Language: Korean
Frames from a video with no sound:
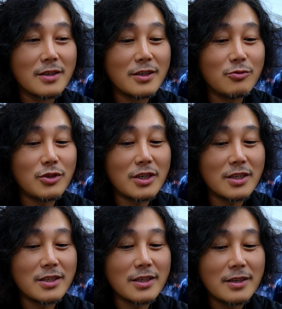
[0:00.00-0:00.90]
흔히 우리가
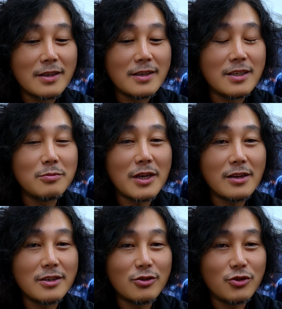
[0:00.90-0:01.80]
이제 이름이
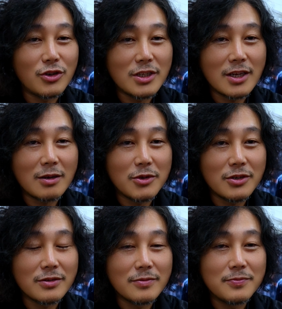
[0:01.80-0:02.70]
알려진 주연이다
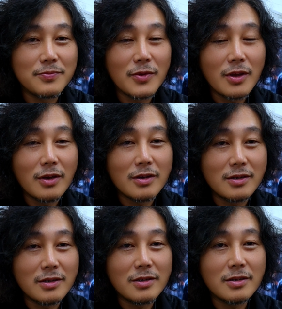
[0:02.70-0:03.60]
하면
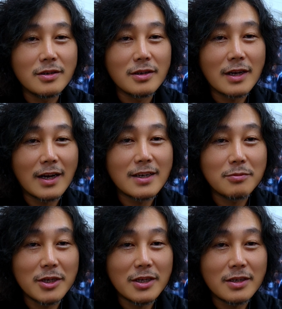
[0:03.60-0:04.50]
그
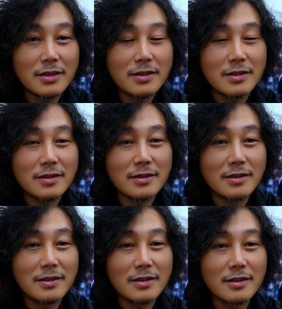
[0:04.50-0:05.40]
강남에
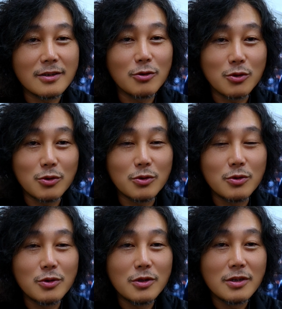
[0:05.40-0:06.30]
어,
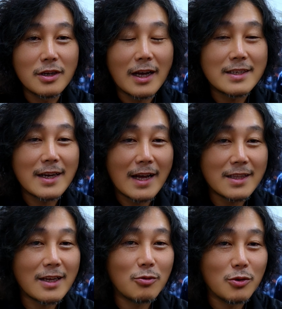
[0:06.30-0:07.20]
그것도 가장
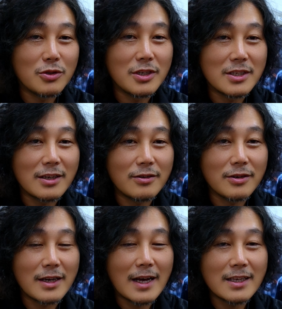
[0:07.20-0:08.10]
핫한 곳들
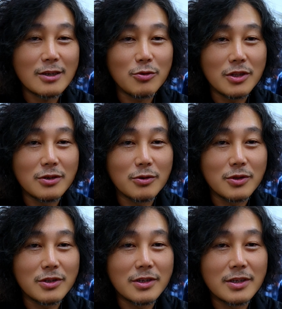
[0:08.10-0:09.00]
있잖아요. 강 끼고 있는
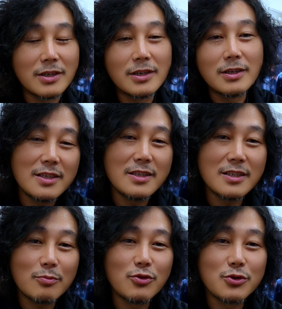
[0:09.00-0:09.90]
곳들.
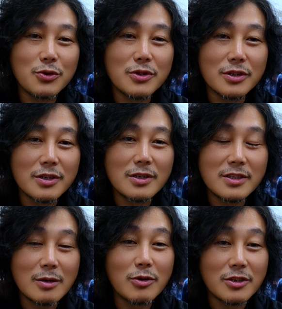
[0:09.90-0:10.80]
진짜 부촌들,
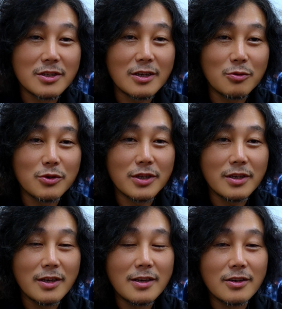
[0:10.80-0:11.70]
재벌들 사는
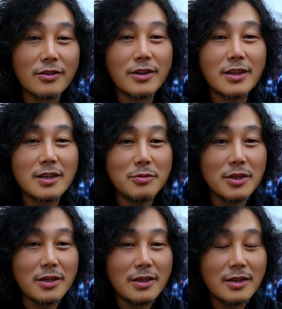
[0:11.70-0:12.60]
곳에 그런 데다
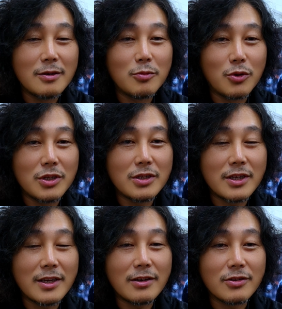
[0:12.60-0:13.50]
이미
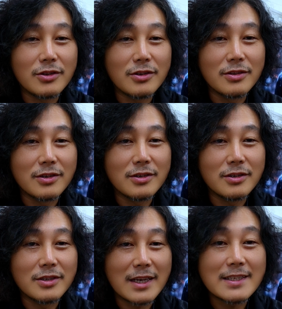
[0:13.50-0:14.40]
본인들의 어떤
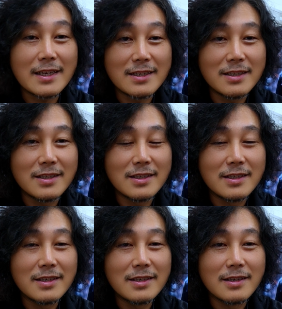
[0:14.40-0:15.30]
그 자산을
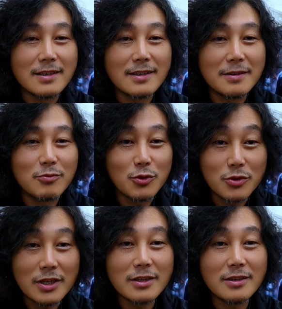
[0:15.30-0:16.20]
어,
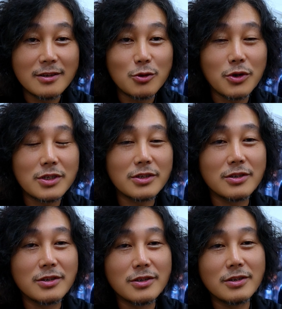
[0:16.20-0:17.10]
부동산을
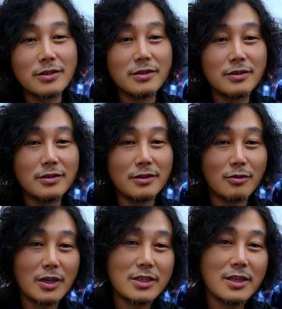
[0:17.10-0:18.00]
통해서
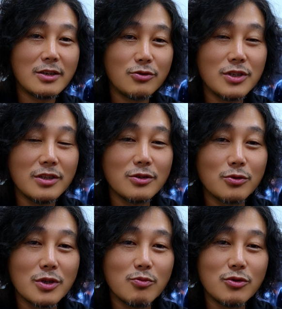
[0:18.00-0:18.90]
과시할 수 있는
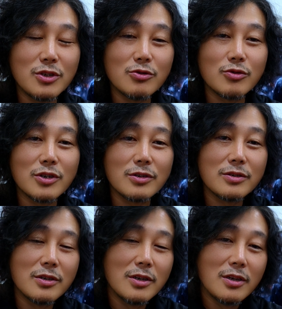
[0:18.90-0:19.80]
정도의 풀을 이루고요.
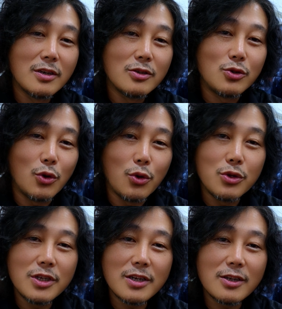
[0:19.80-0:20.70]

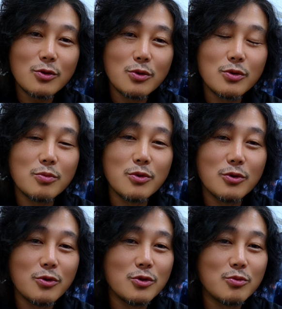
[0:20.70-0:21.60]
조연이라 그래도
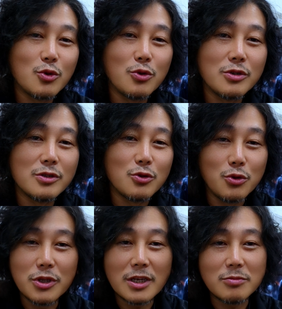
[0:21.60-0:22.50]
뭐 요즘 조연은
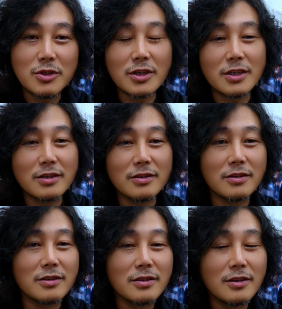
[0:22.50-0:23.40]
조연이 아닙니다.
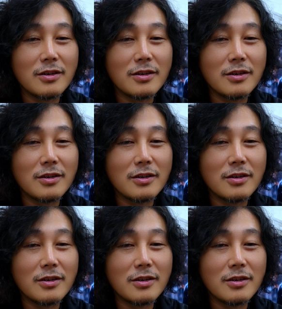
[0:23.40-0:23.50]
어,